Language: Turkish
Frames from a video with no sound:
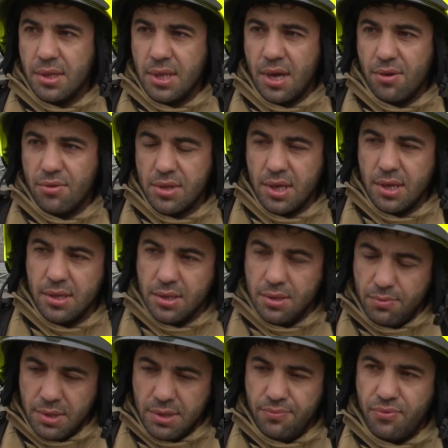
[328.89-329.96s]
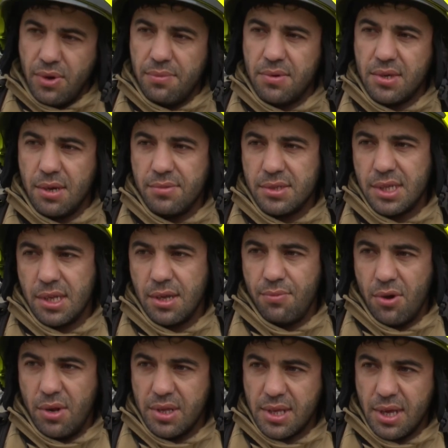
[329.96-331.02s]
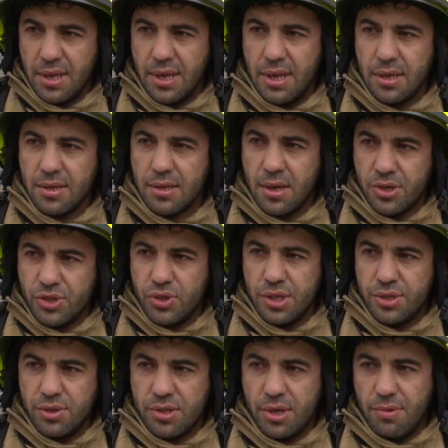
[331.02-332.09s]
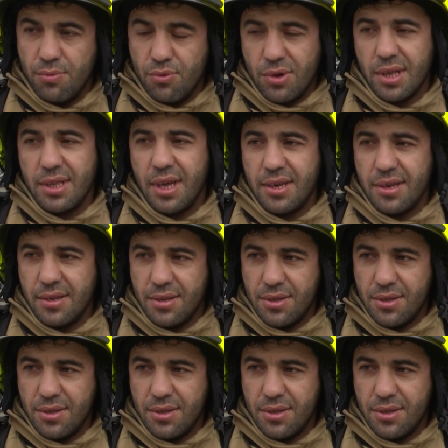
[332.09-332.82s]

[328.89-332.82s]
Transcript: Daha önce bizim fabrikamızda da böyle şeylerle karşılaşıyoruz ama bu kadar